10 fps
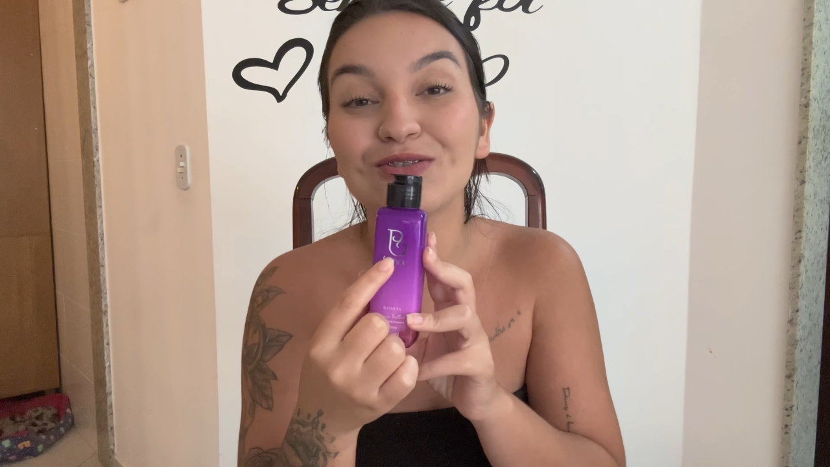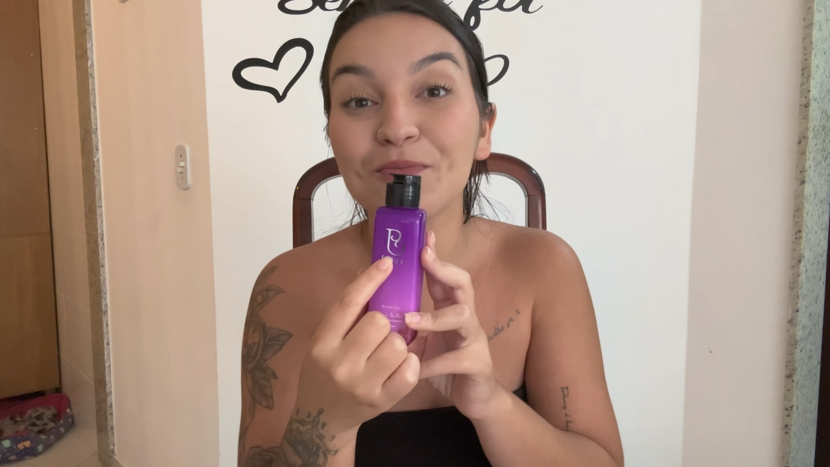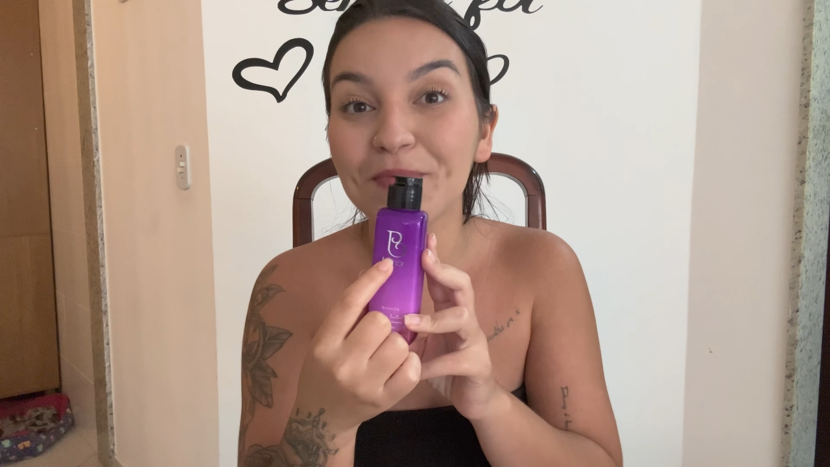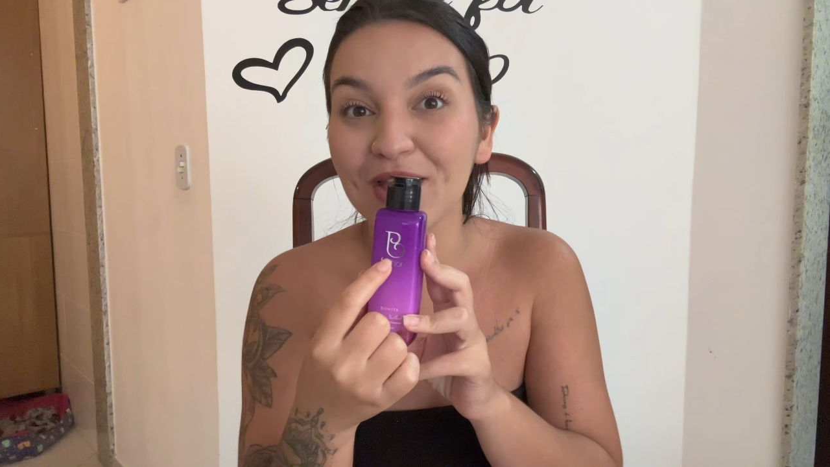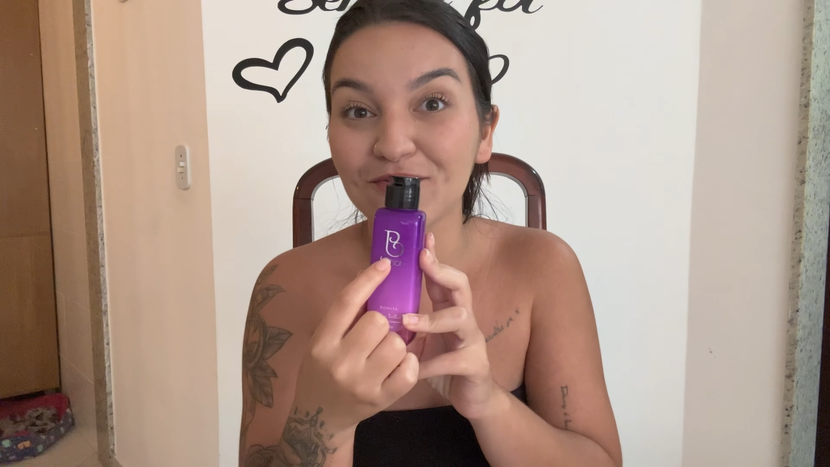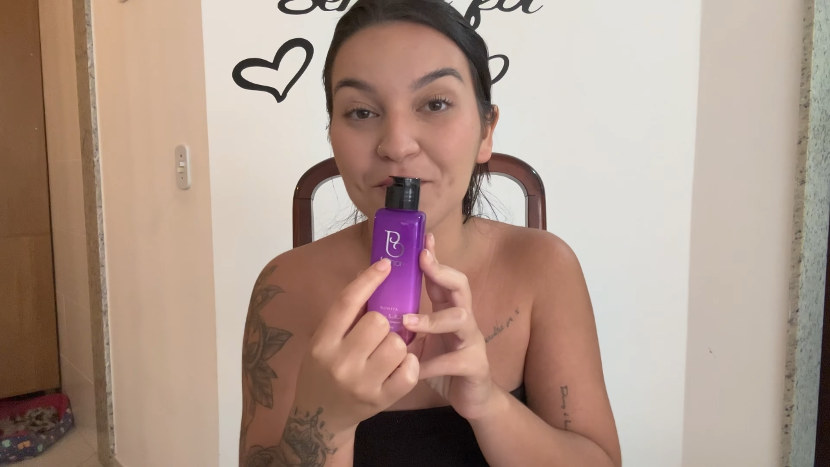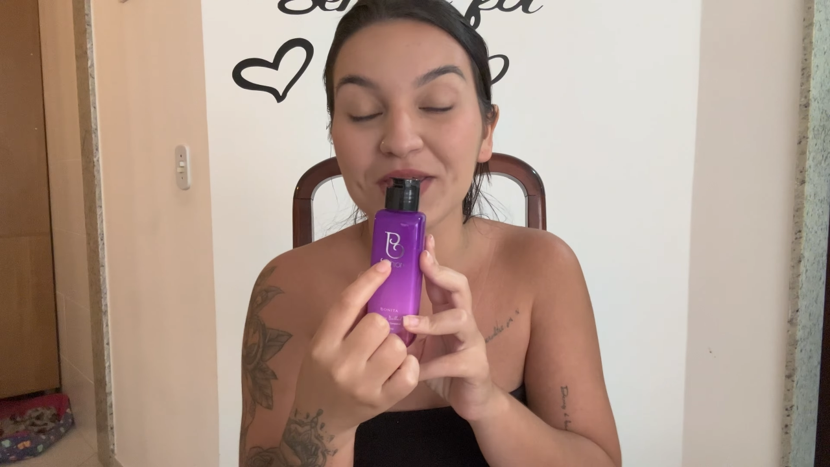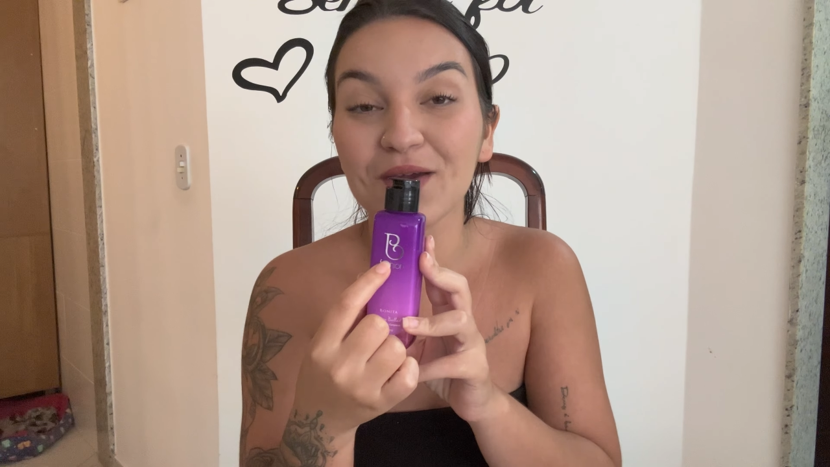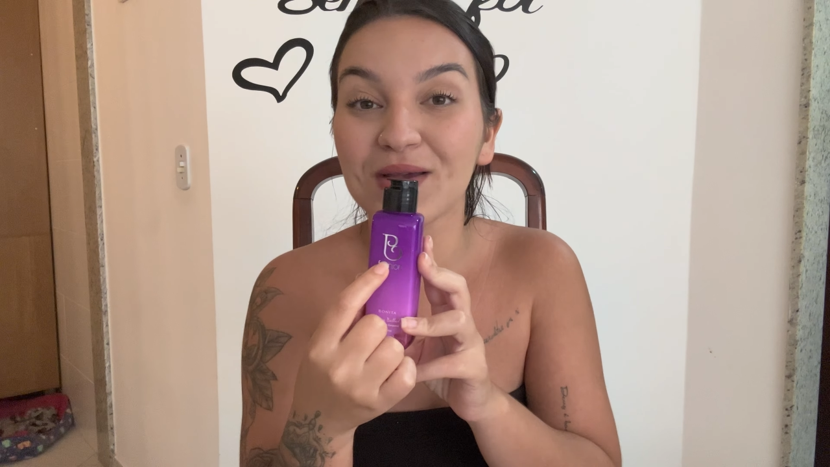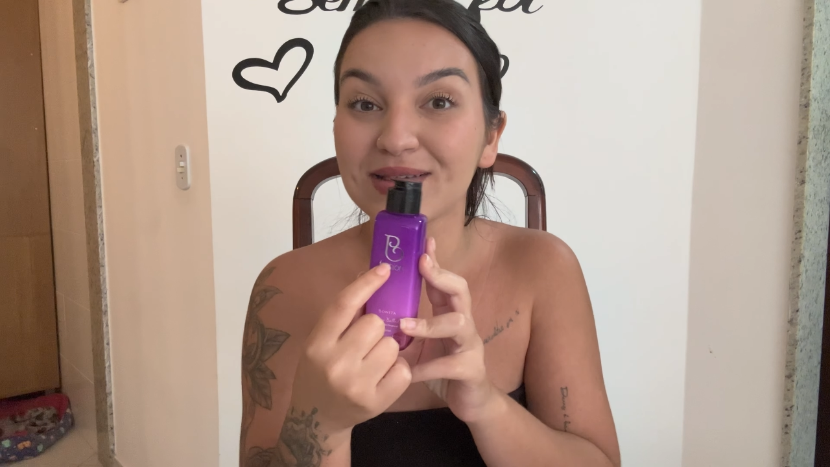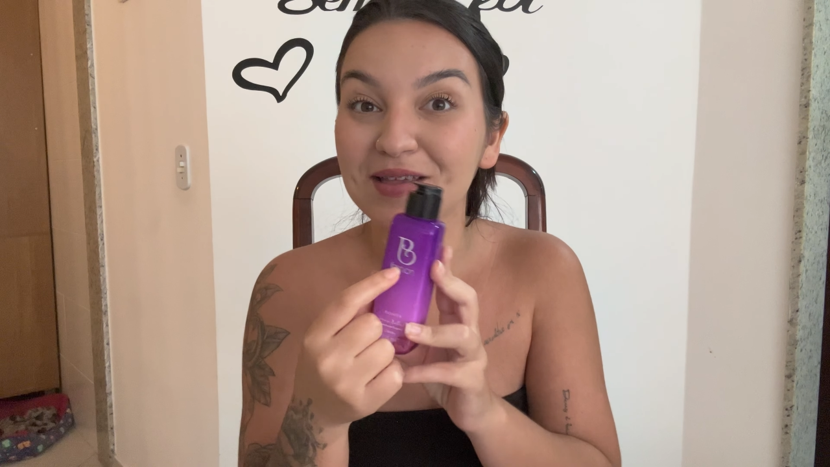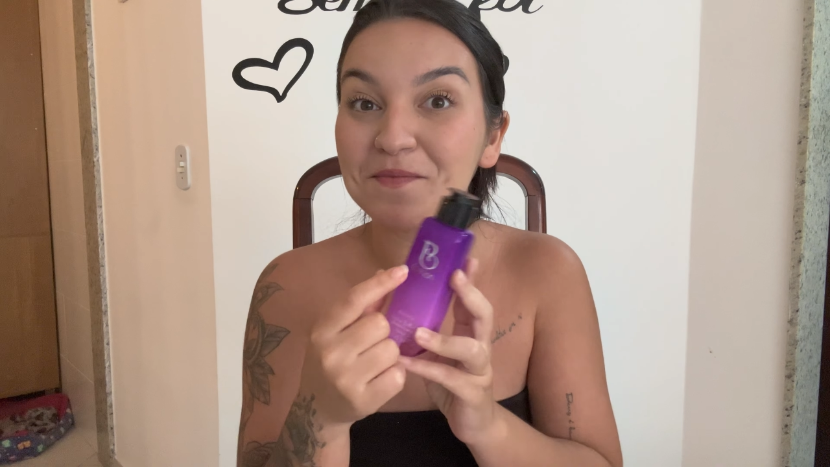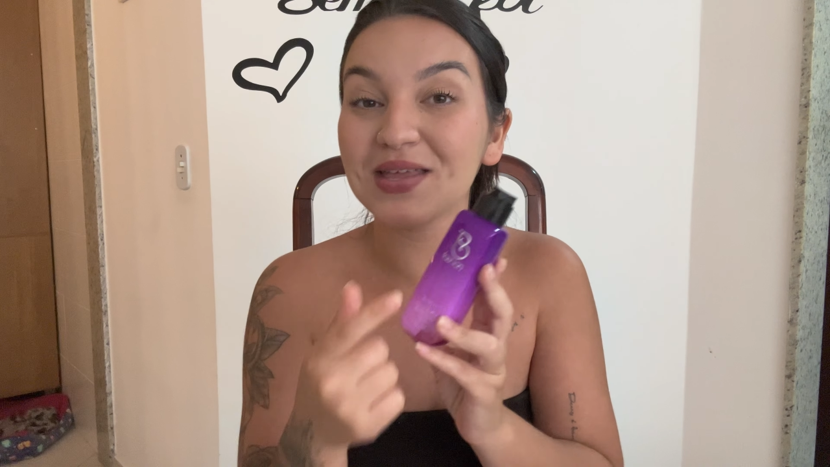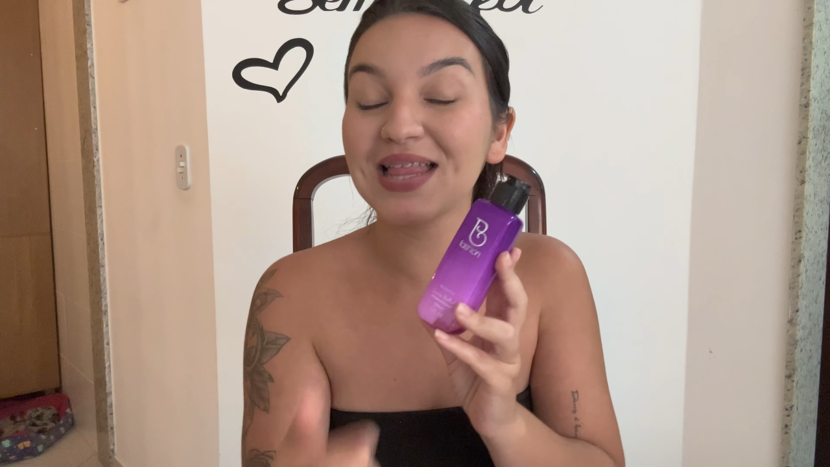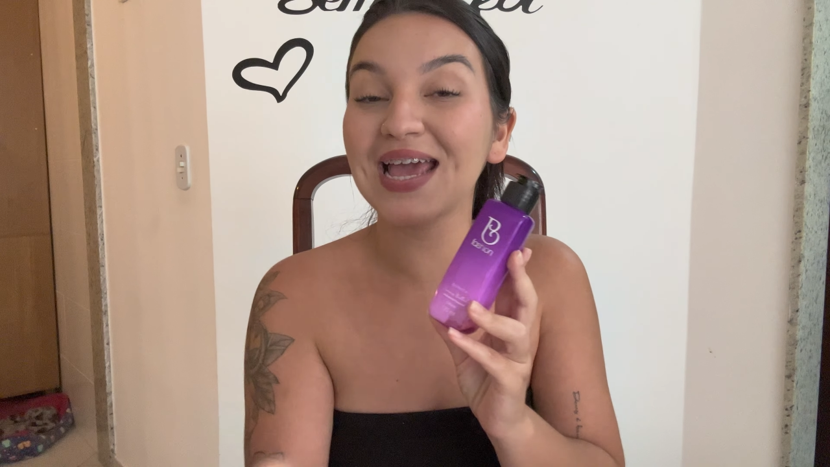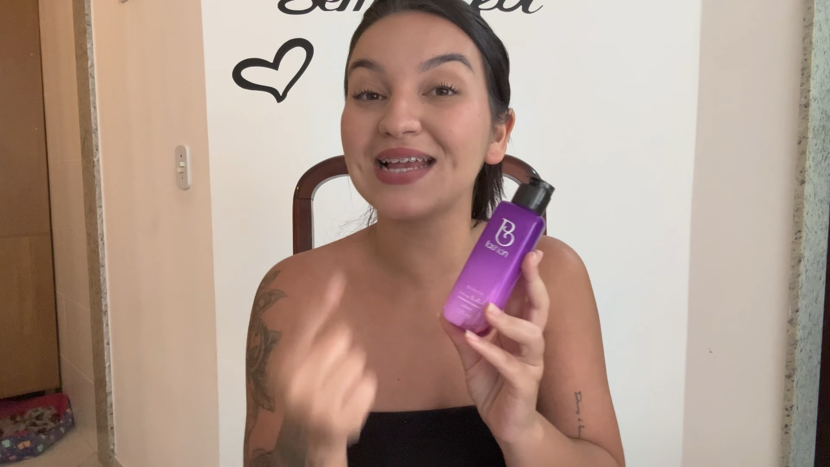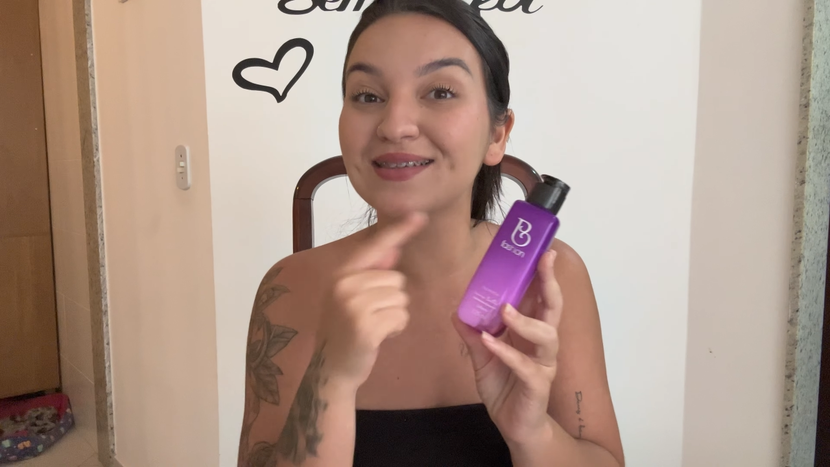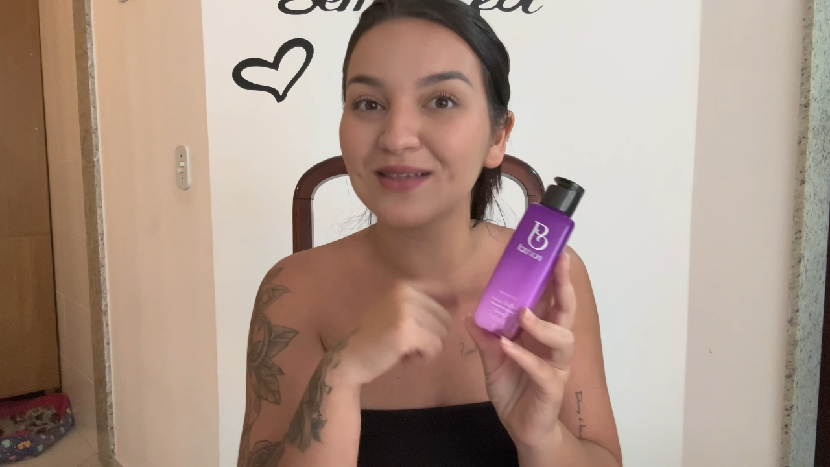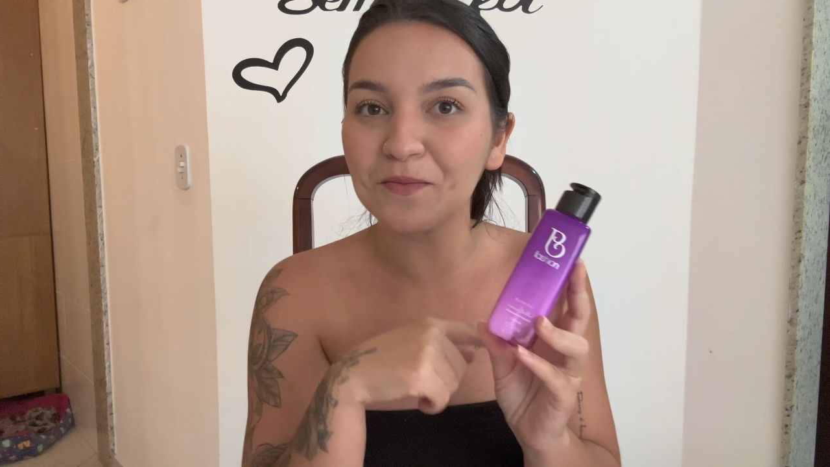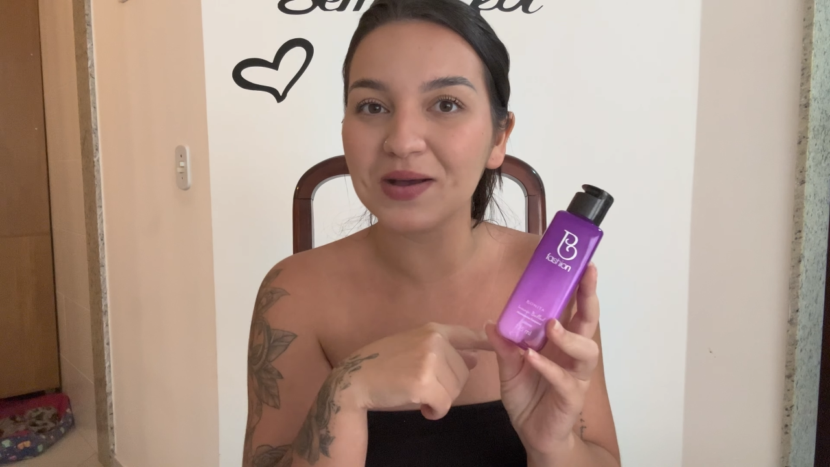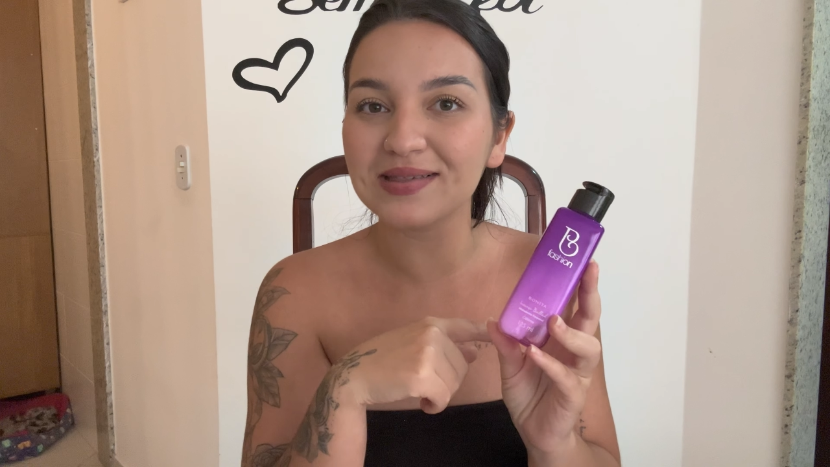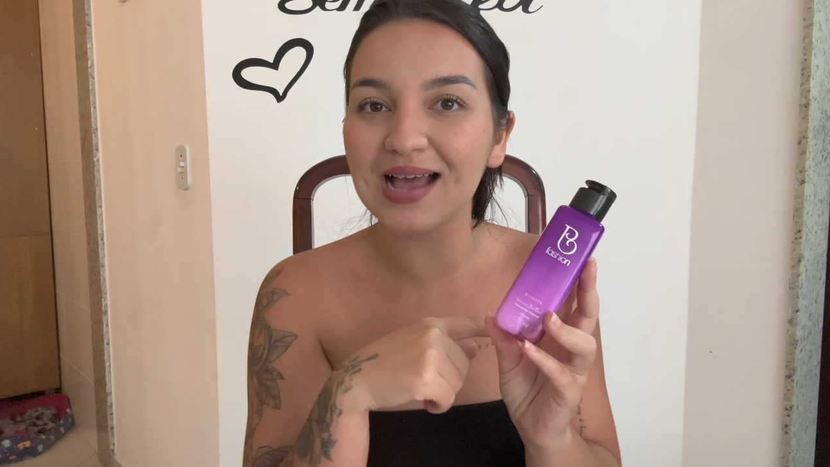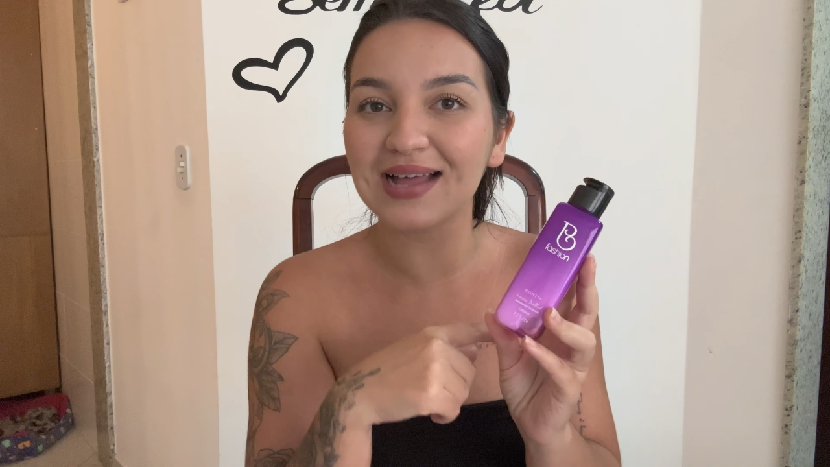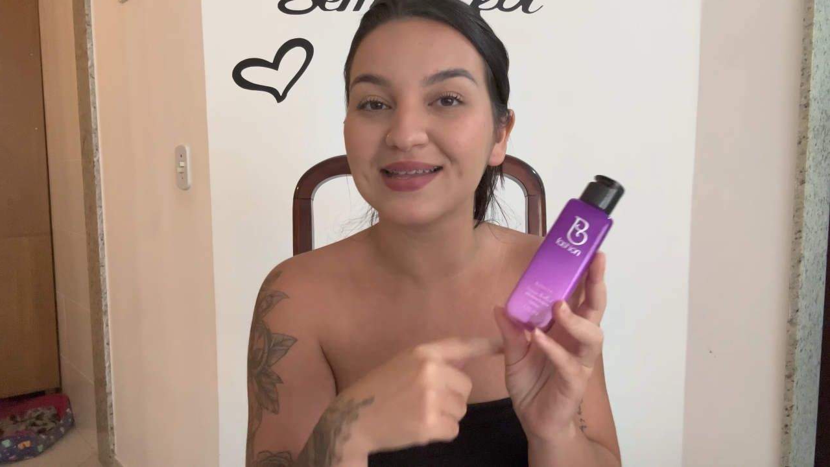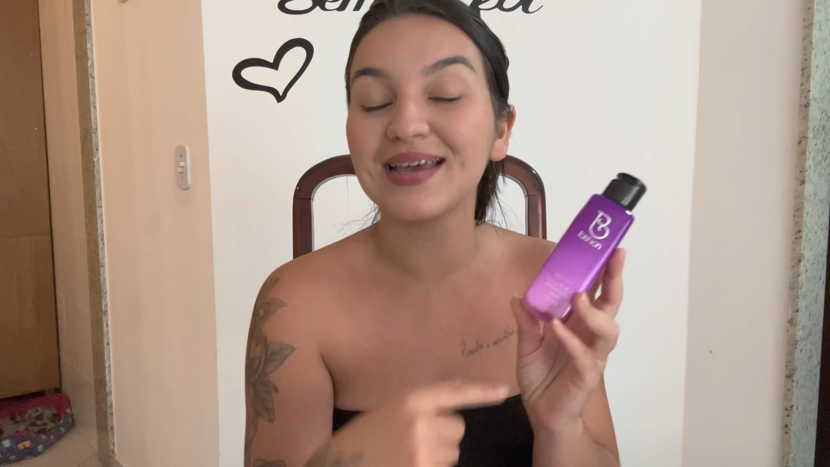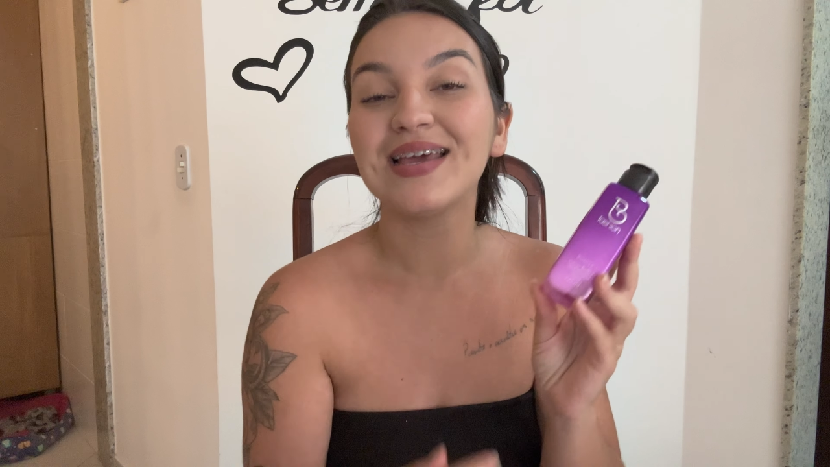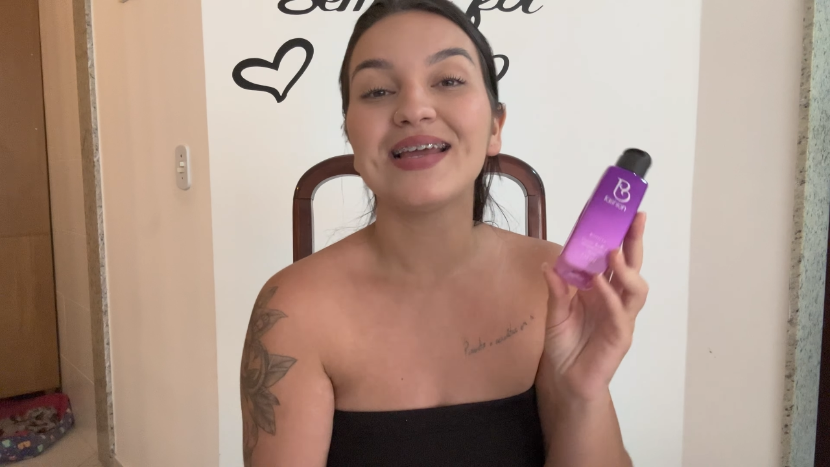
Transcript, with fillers: do perfume que eu recebi na edição passada.